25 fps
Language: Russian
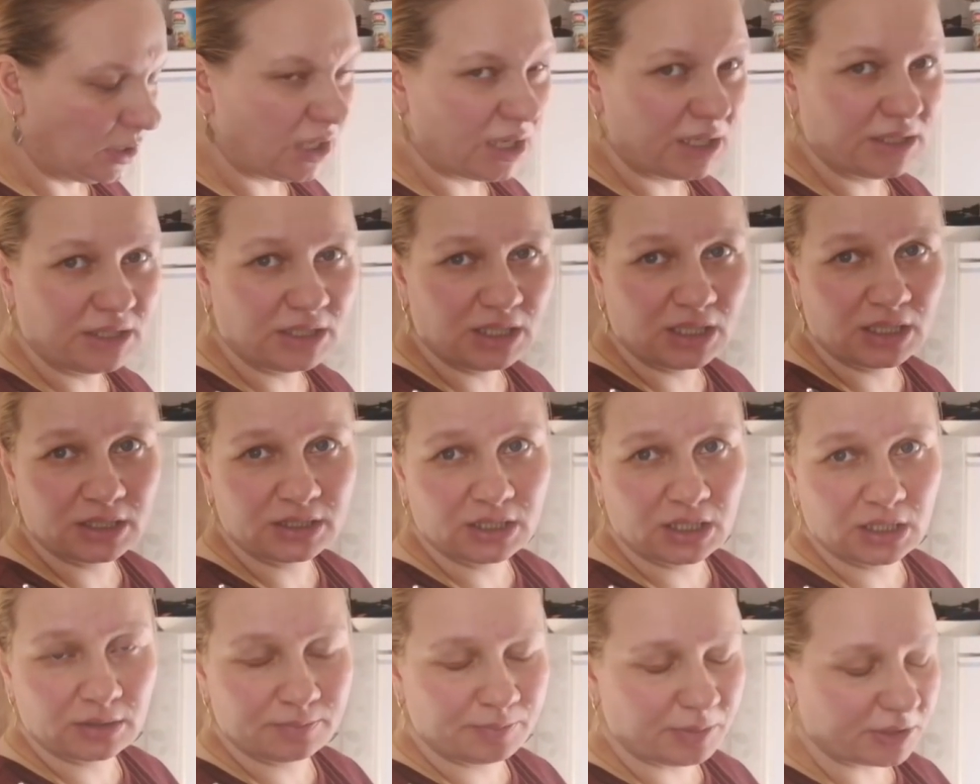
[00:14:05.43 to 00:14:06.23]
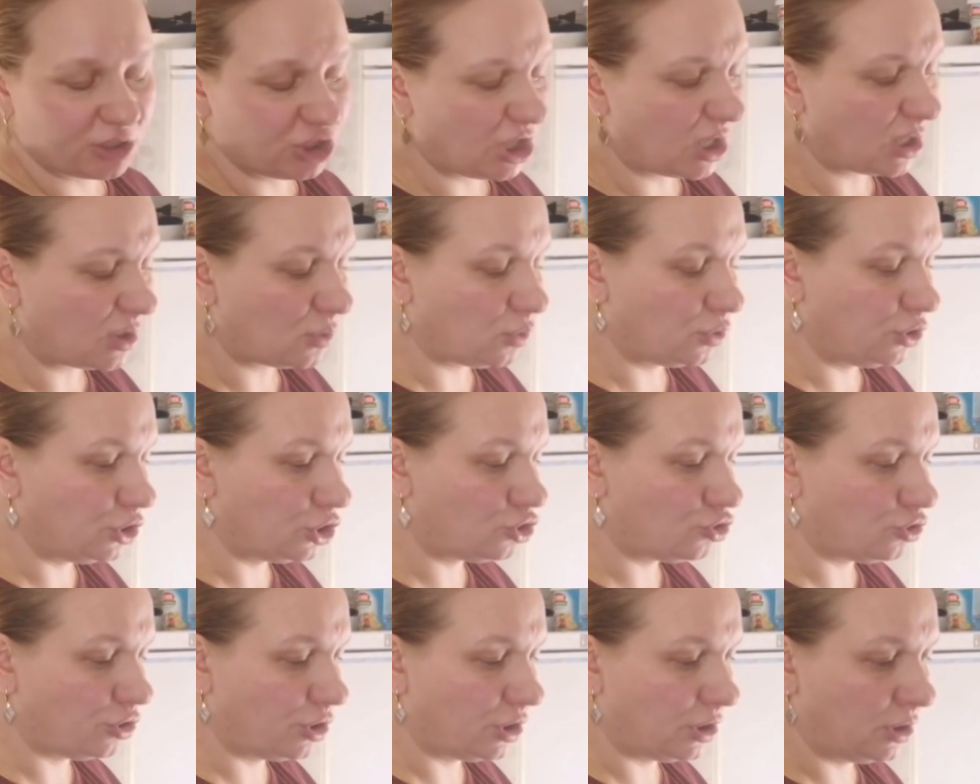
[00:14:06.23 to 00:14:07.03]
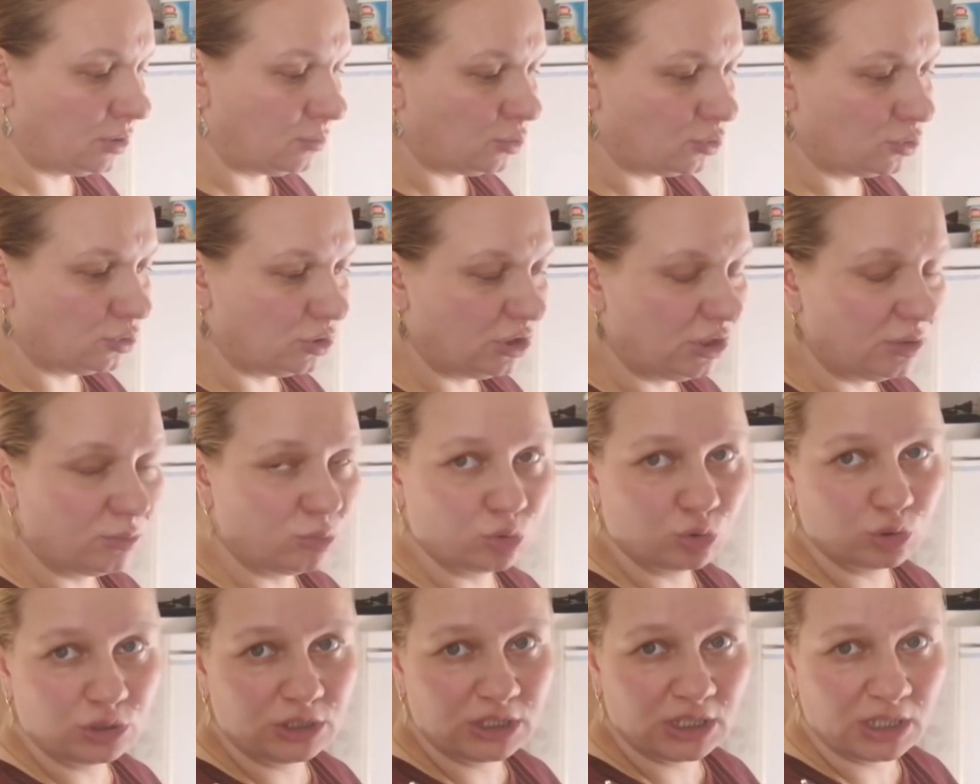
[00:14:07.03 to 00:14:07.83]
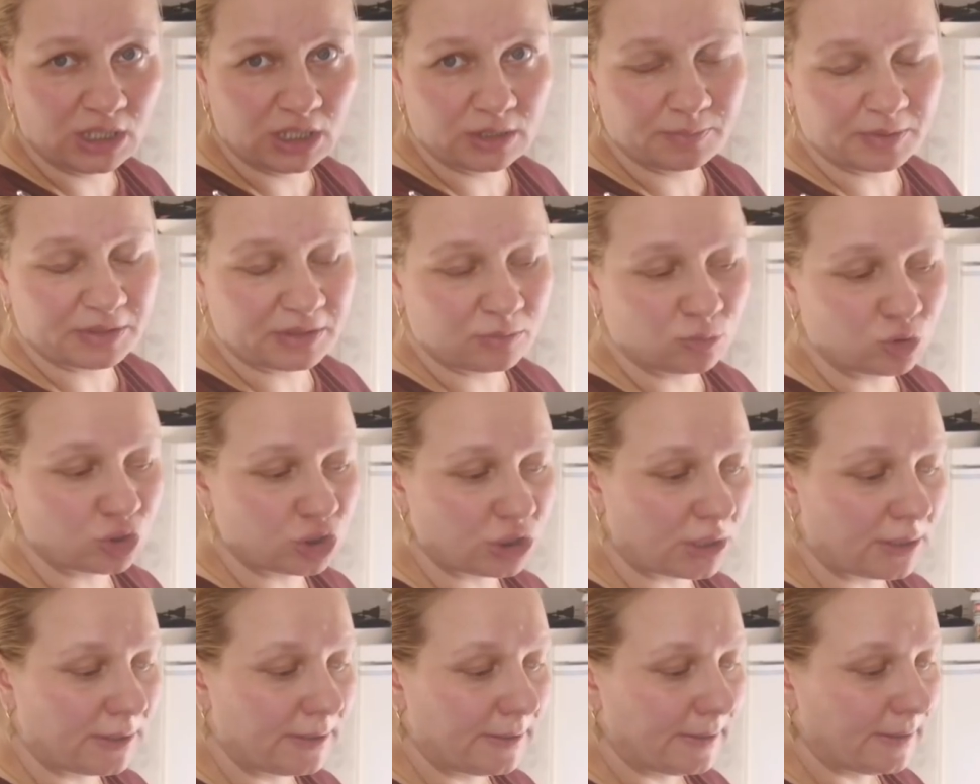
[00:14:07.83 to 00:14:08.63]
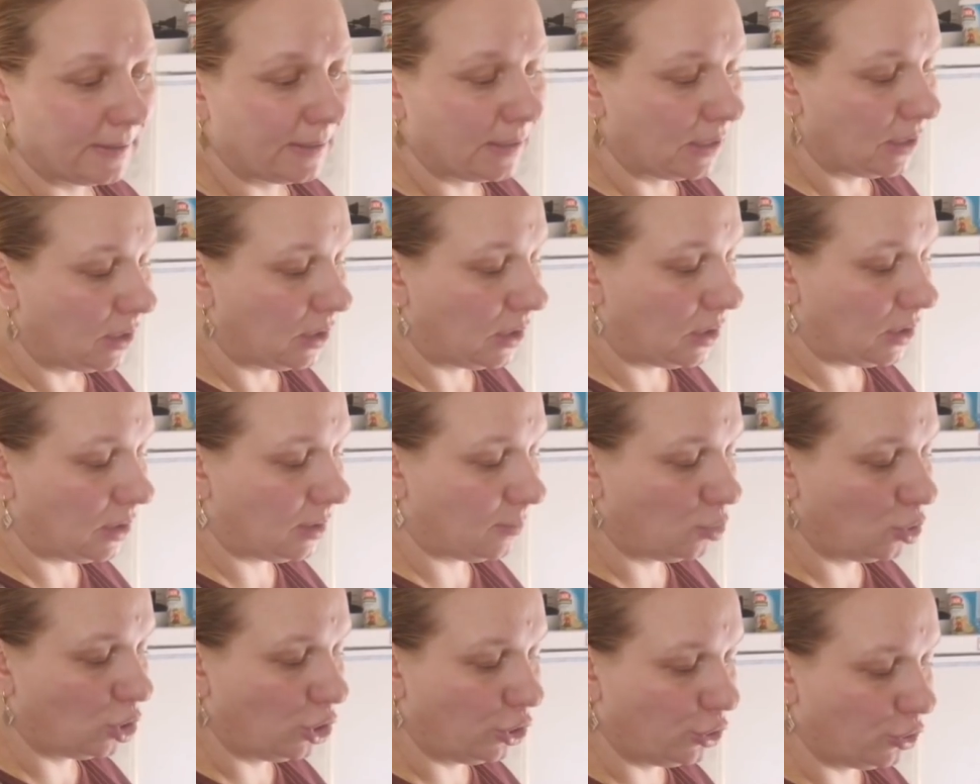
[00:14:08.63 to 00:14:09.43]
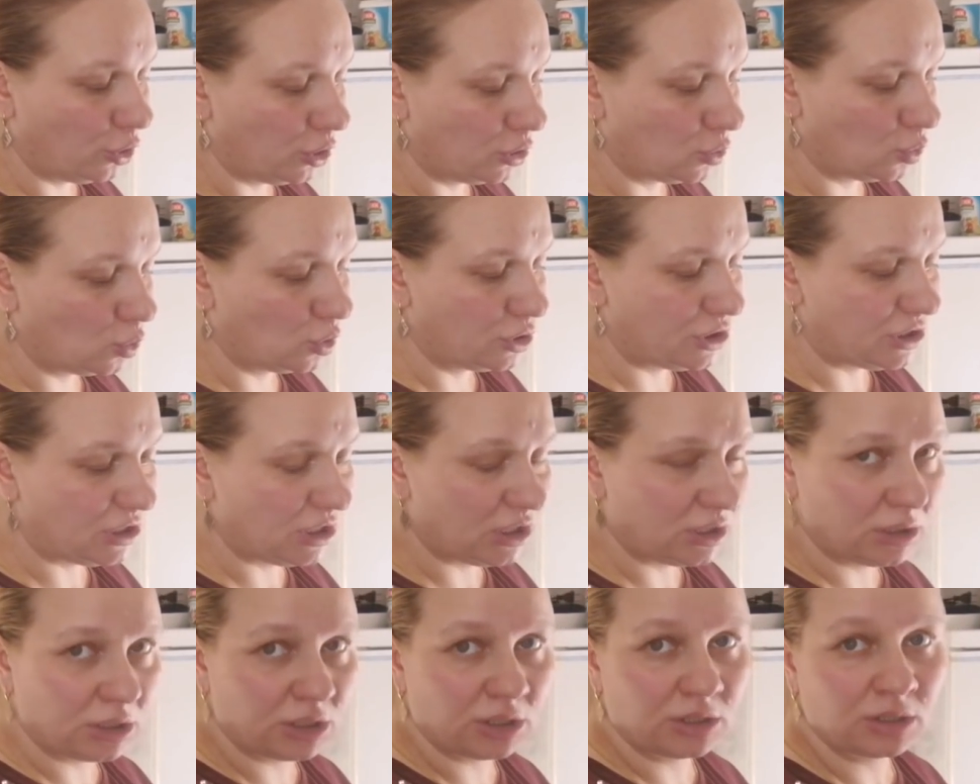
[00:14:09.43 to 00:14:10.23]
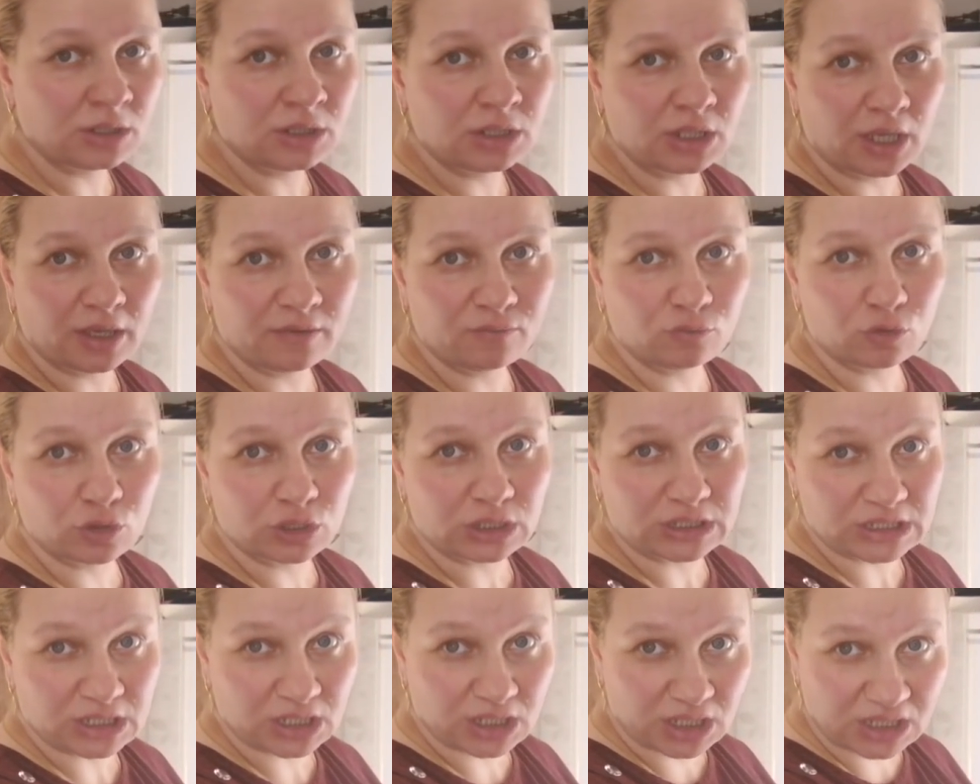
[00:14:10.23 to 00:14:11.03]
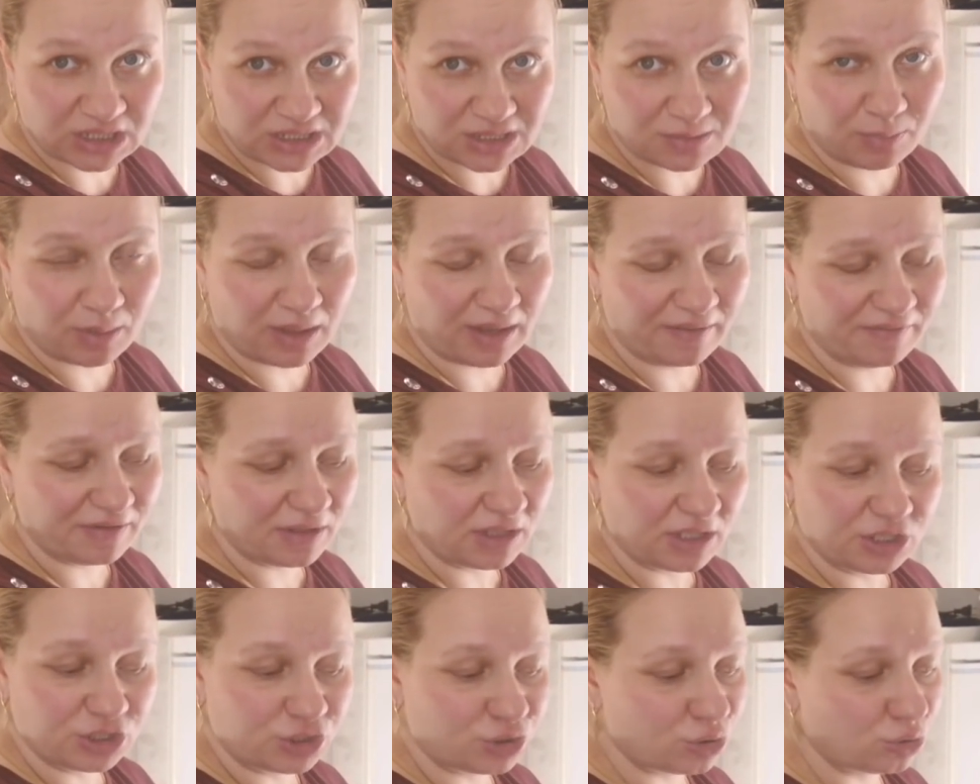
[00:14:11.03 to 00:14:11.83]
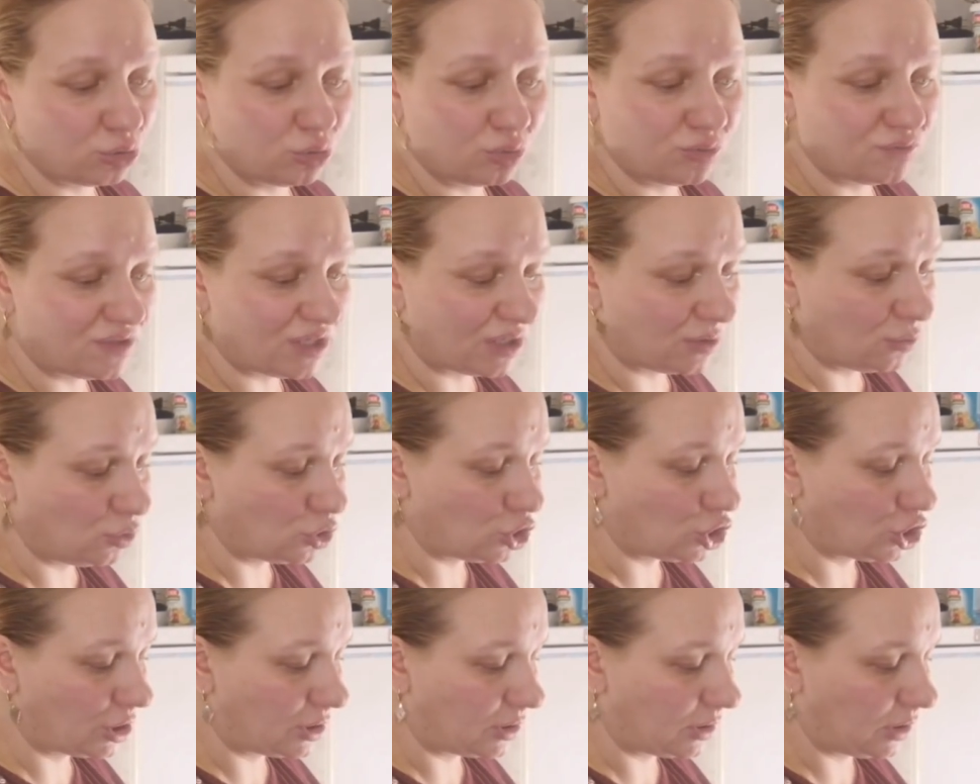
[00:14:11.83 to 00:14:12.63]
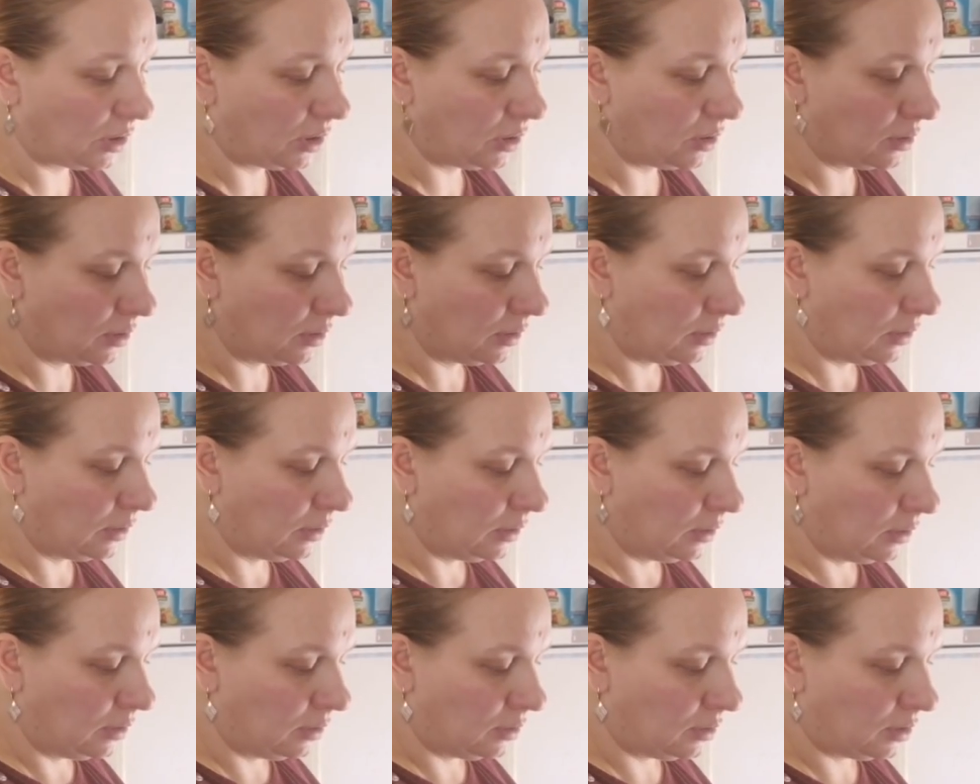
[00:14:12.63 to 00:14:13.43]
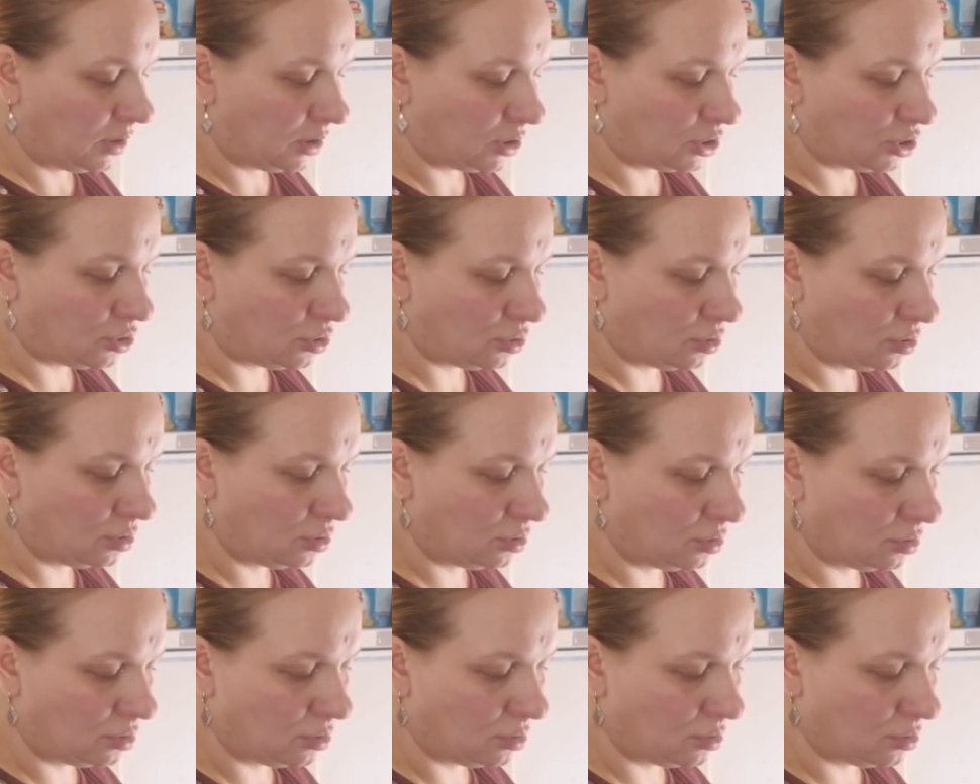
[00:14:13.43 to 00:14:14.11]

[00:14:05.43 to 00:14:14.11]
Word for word: Хотела делать поджарку, ничего я не буду, не буду делать, потому что э, бульон гусиный, я его разбавила еще, но он все равно жирный. Так что